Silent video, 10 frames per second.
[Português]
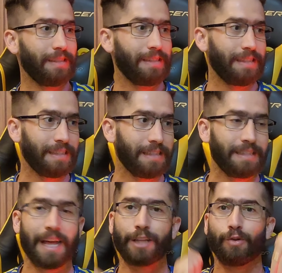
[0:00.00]
hum,
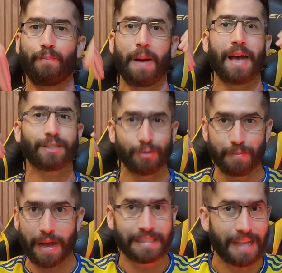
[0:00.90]
dando um passo
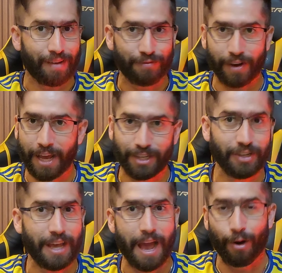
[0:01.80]
mais à
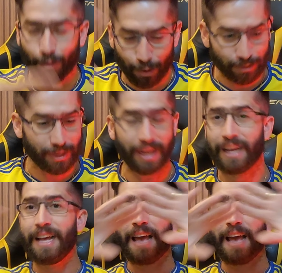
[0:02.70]
frente que a outra.